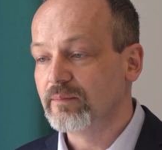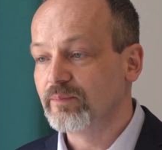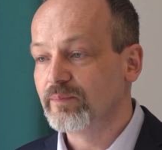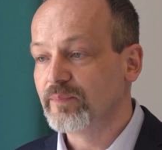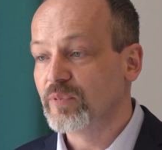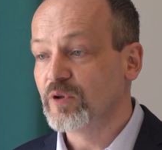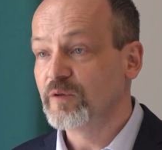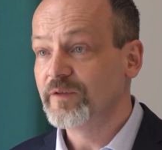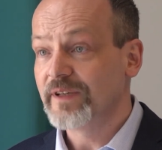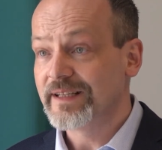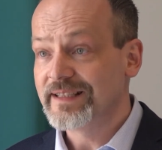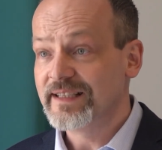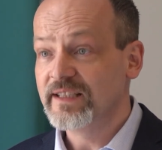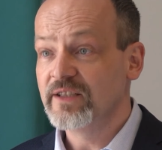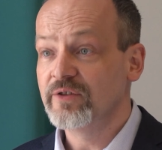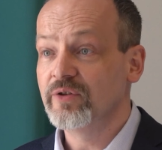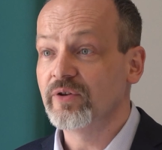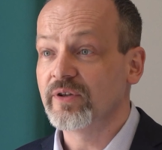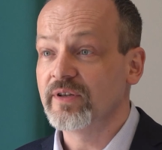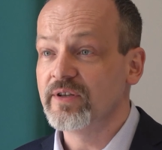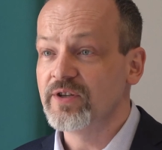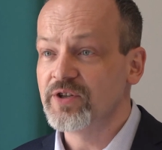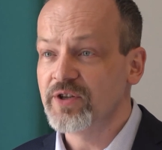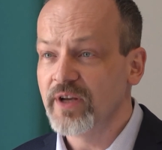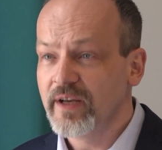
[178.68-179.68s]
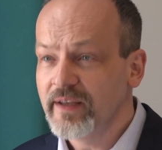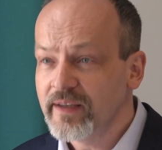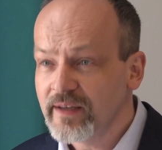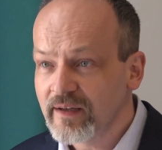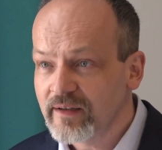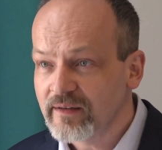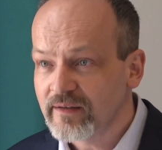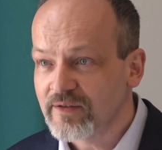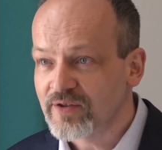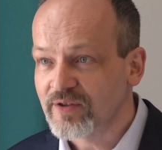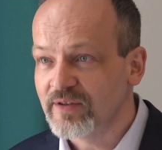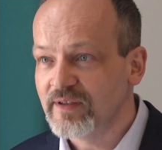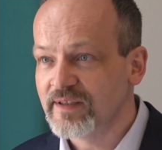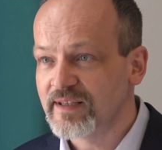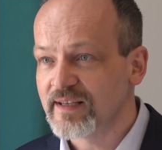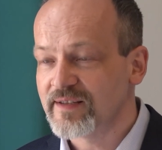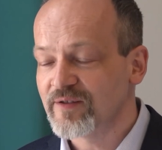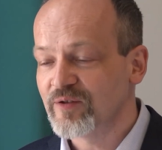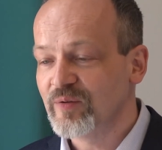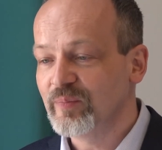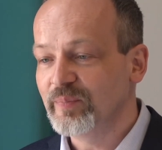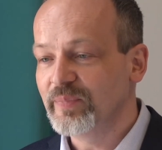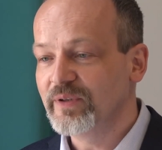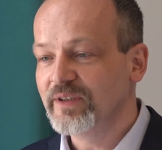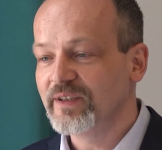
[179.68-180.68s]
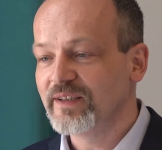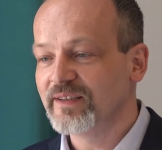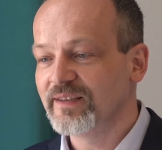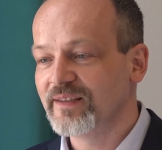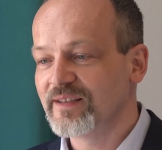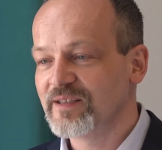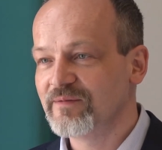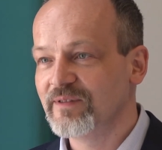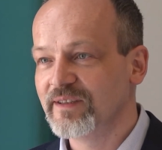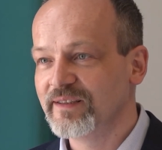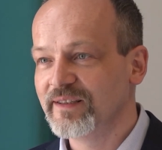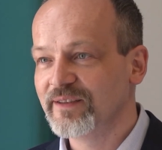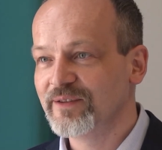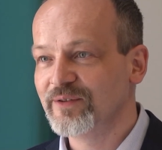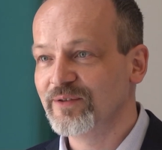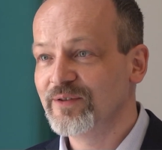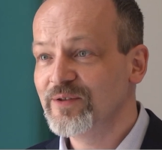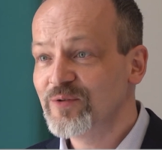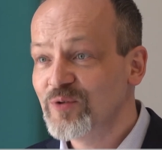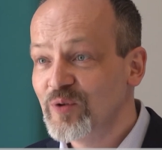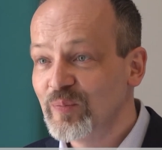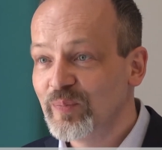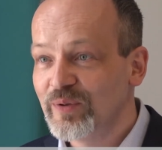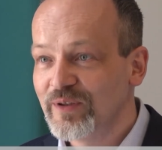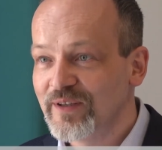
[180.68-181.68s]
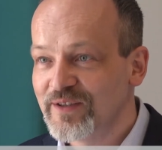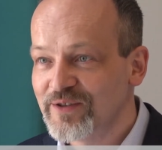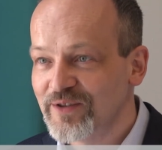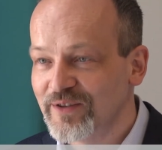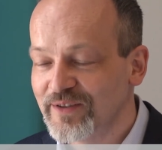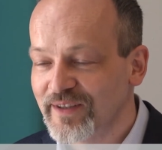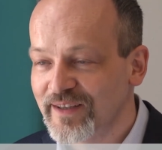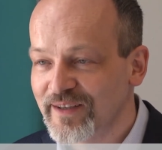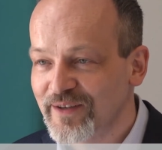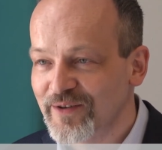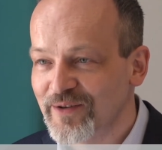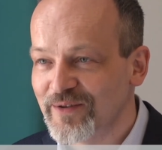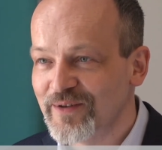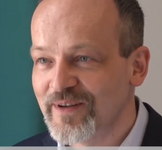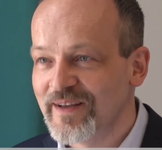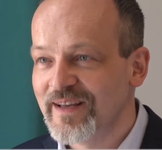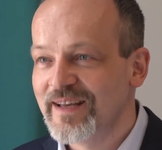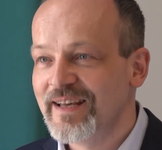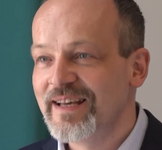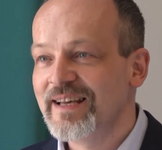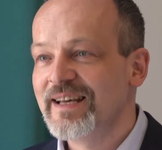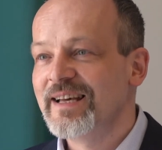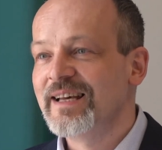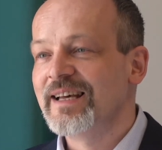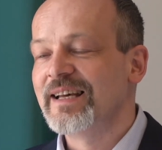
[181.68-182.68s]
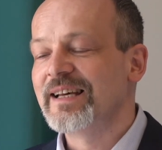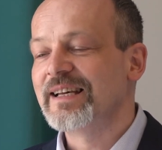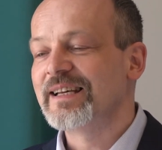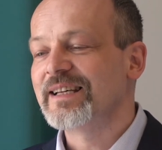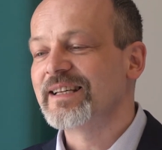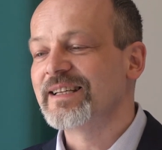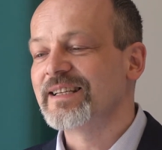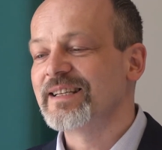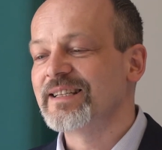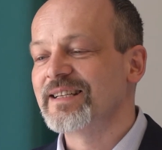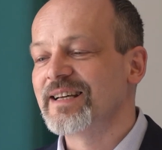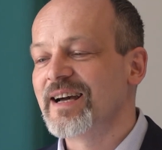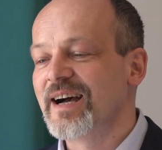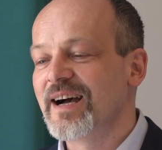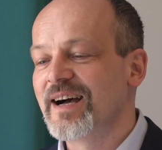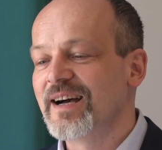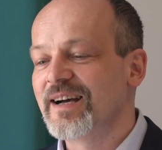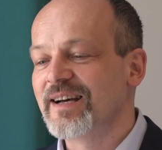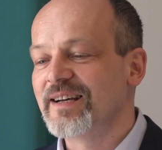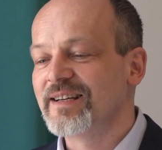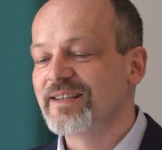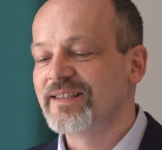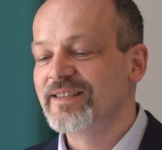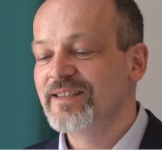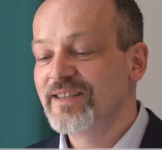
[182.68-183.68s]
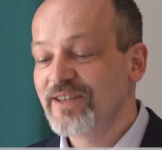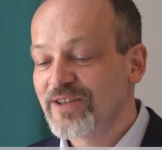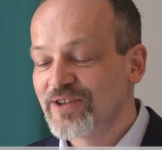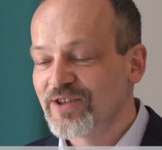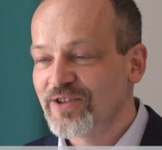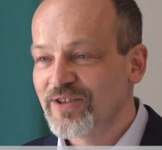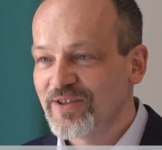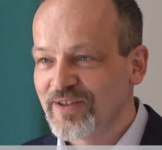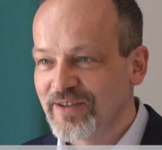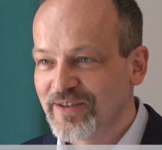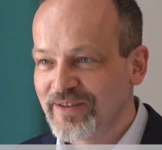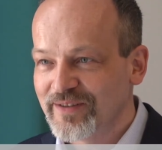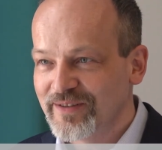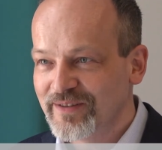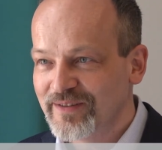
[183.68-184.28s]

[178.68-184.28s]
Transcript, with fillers: potwierdzenie doręczenia, czyli zastąpienie tak zwanego listu poleconego, a jeszcze